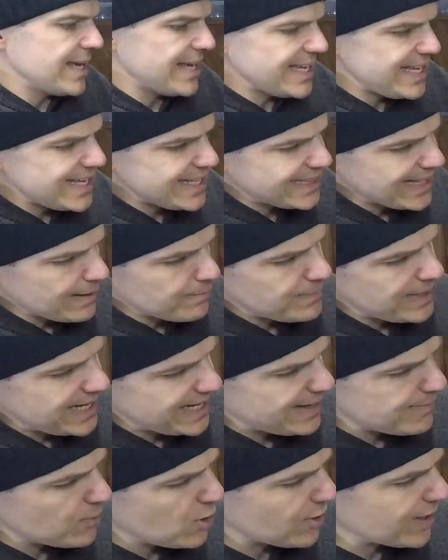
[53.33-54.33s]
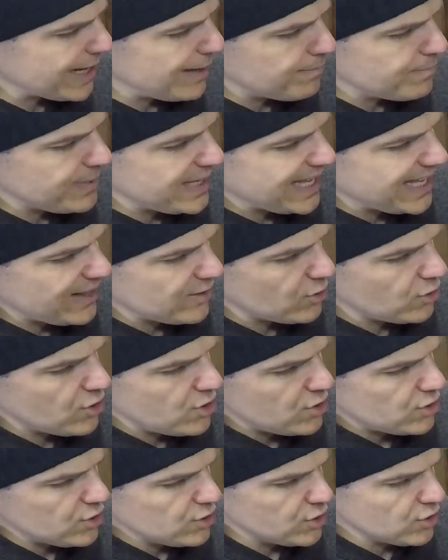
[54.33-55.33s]
y también hemos
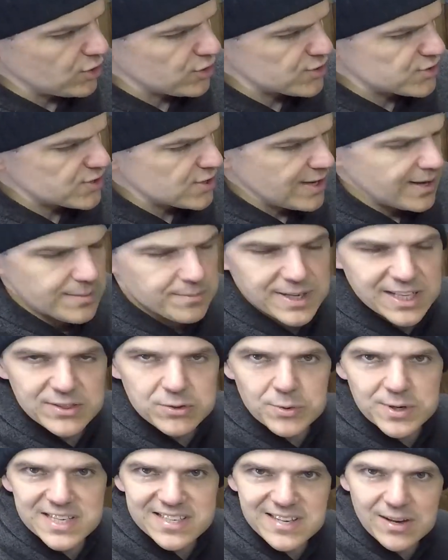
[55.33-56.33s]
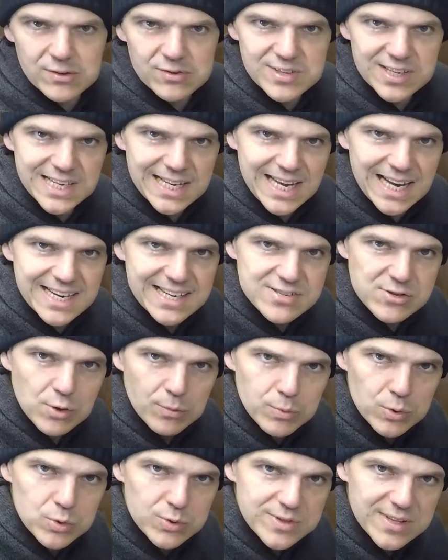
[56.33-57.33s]
cambiado los ventures auxiliares o
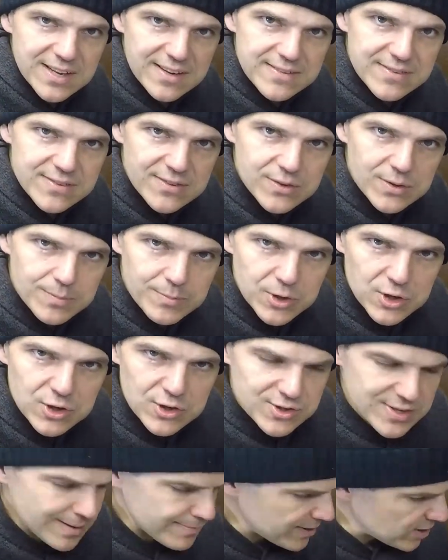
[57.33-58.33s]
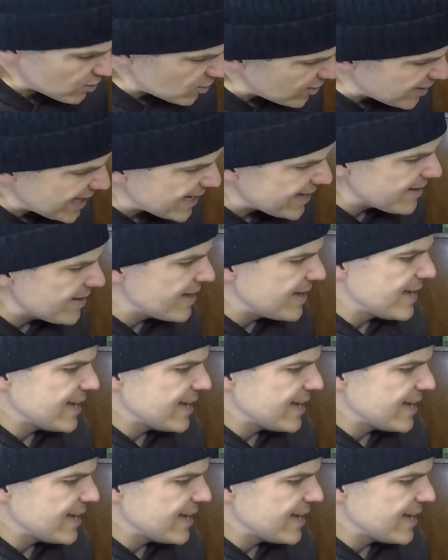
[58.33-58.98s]
boosters, como lo llama Holley,